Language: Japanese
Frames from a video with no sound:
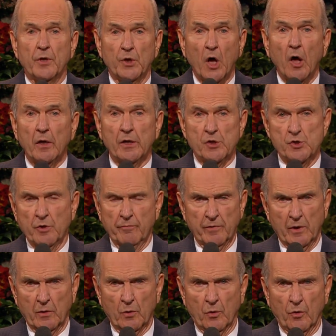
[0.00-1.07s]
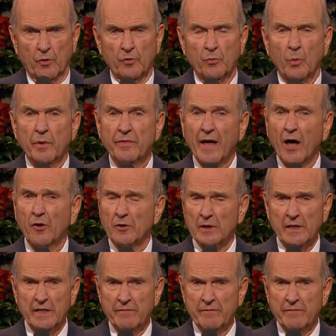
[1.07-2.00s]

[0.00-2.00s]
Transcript: 人々は距離を離れることな